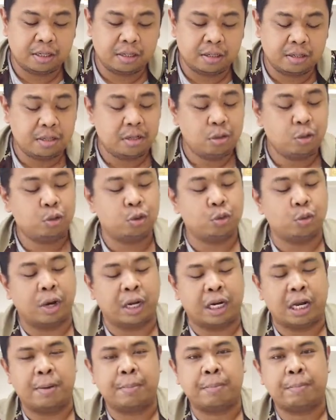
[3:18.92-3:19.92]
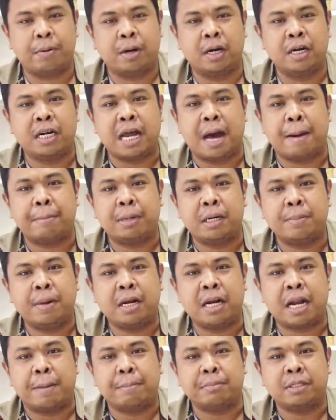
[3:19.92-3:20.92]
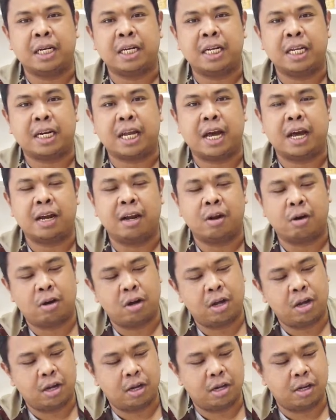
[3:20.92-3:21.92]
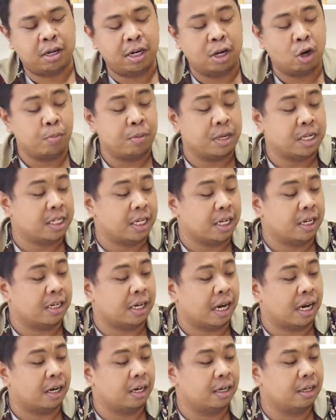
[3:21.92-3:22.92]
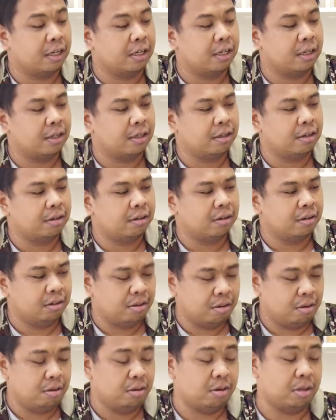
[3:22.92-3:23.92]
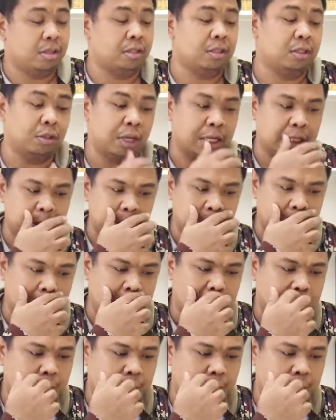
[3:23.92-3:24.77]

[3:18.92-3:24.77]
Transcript: นี่ดูสวยนะ คือดำน้อมันดำสนิทอะแล้วก็เรียวมีสีเหลืองโอ้สวยสวย